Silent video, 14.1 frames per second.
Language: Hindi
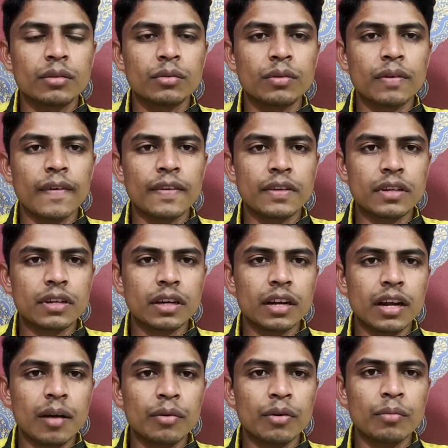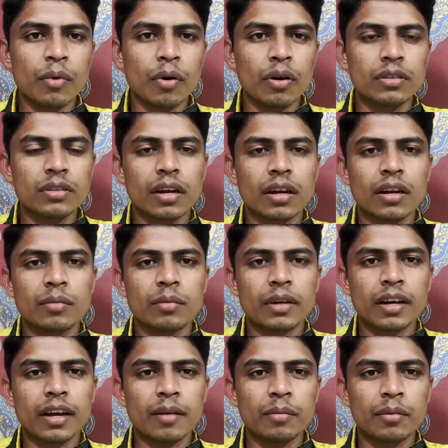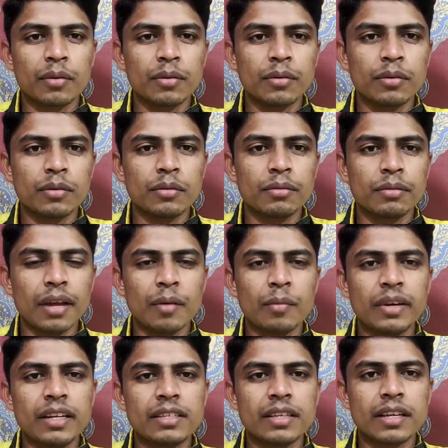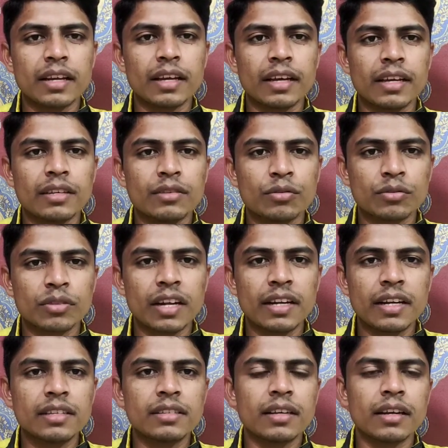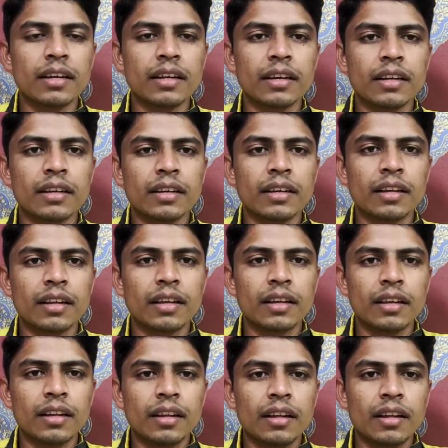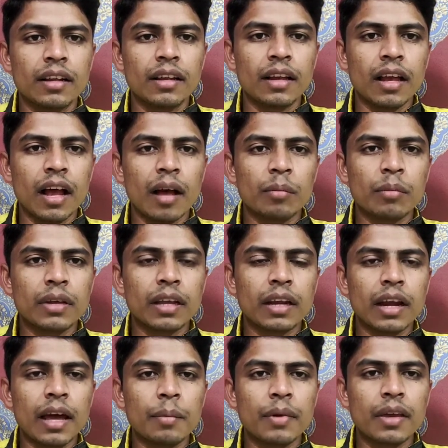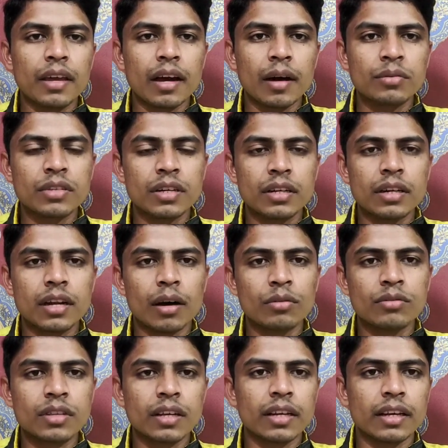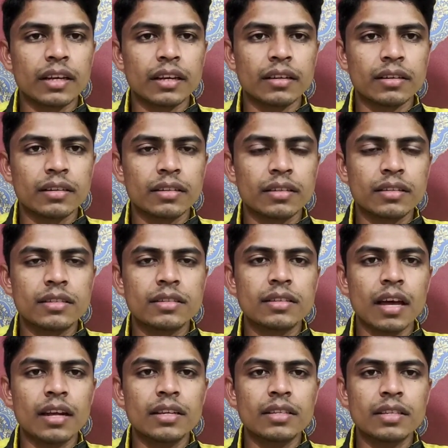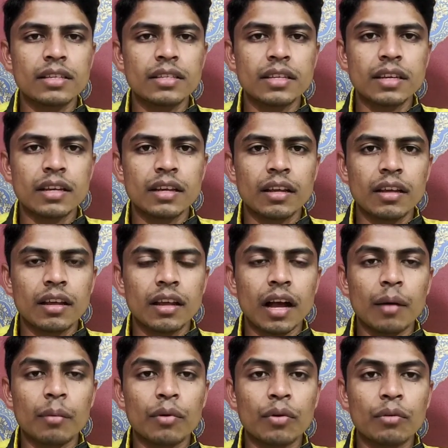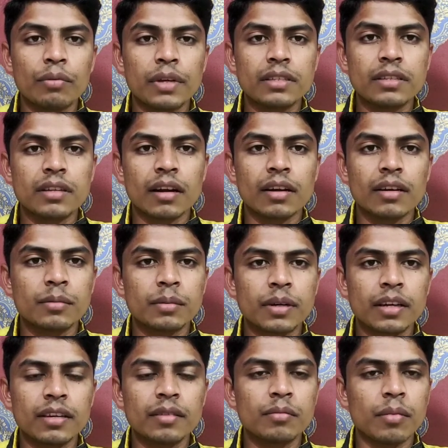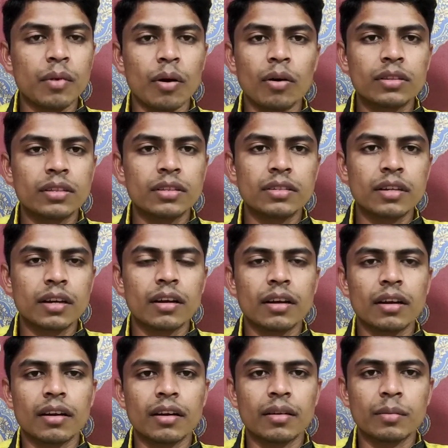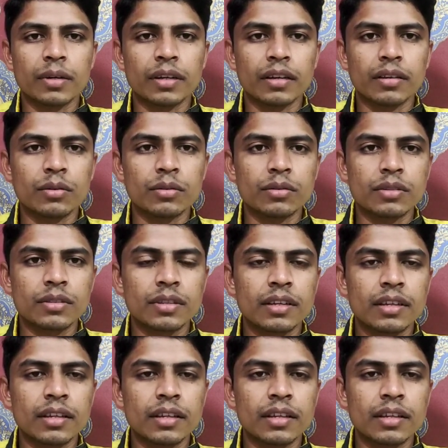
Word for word: तो स्ट्रगल आपको बहुत करना पड़ेगा आपको फैमिली से लेके सोसाइटी से लेके आपके लाइफ के अप्स एंड डाउन से लेके सारी चीज़ें आपको फेस करनी पड़ेगी बहुत स्ट्रगल करना पड़ेगा दोस्त